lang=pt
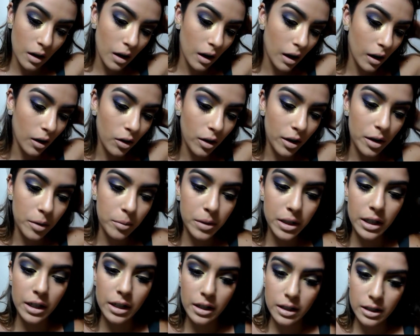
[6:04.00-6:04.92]
Agora,
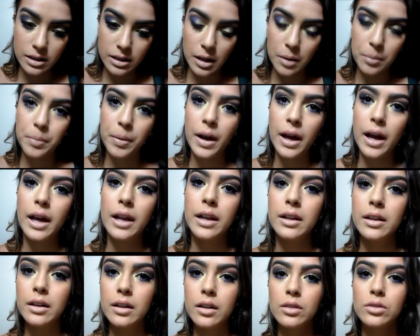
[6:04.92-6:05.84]
meninas, na
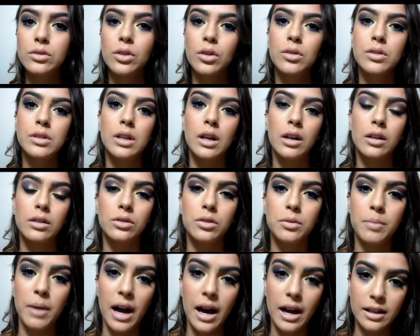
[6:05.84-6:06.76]
pele eu tô usando
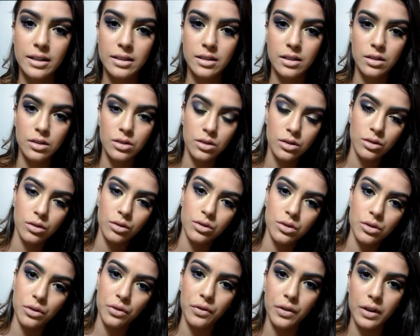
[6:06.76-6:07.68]
base
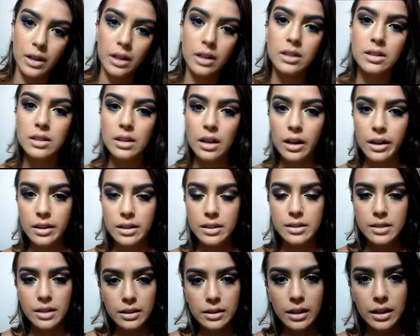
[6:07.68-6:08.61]
Studio Fix
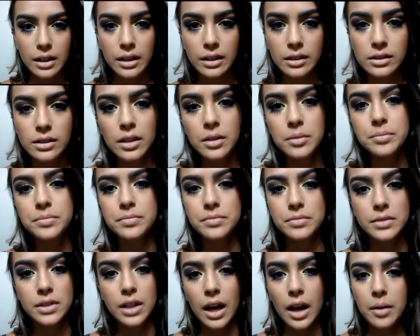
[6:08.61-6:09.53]
NC30,
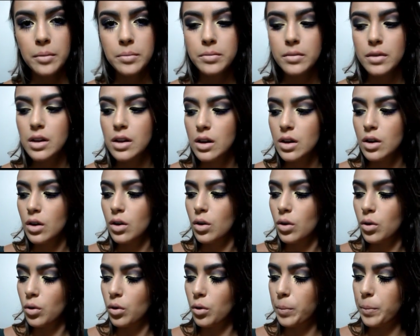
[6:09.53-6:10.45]
tá?
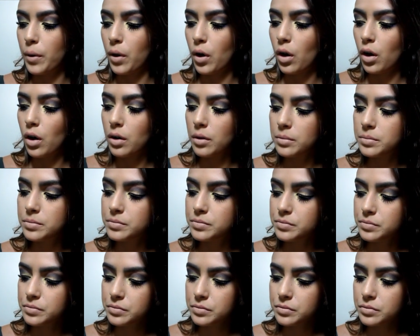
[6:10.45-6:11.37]
O pó,
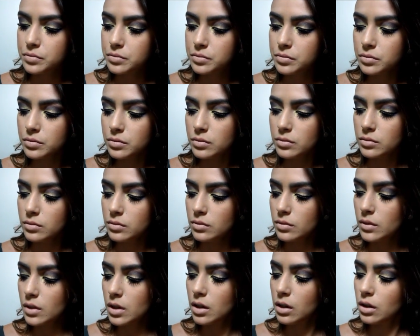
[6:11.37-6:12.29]

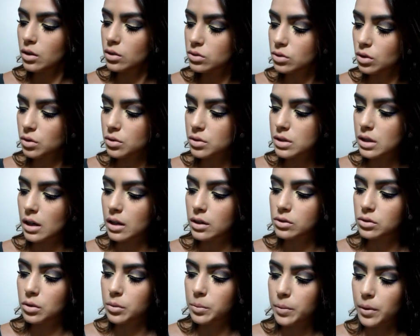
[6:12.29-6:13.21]
eu tô
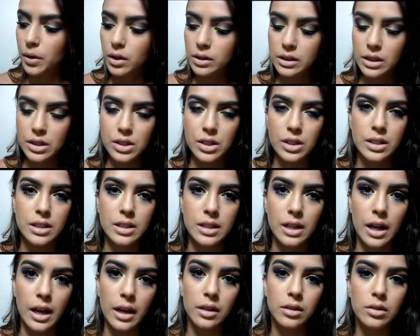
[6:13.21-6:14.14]
usando um pó da
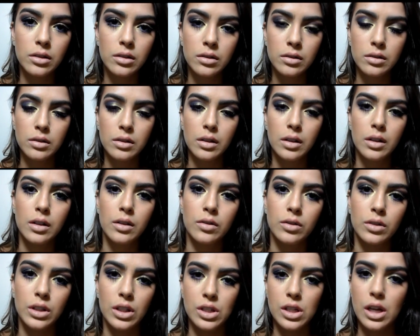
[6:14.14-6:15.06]
Shiseido, vou
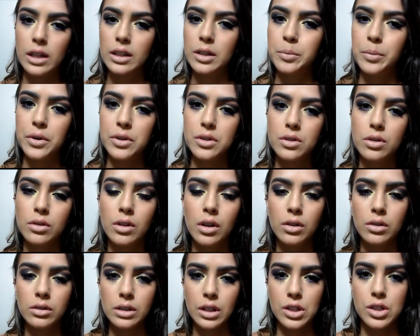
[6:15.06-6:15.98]
deixar depois tudo
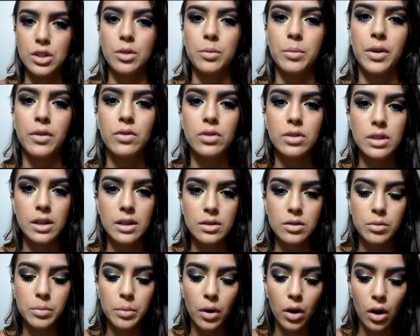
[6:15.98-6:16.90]
anotadinho pra vocês no
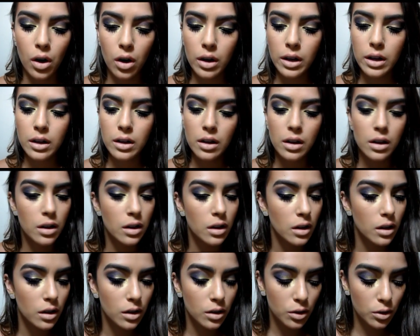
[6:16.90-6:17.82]
blog.
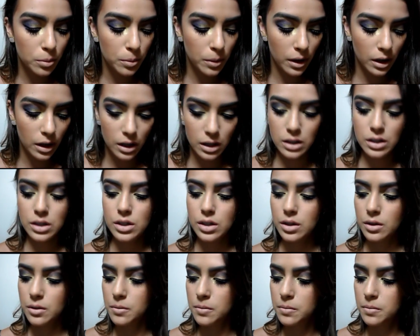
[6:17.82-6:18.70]
E o blush,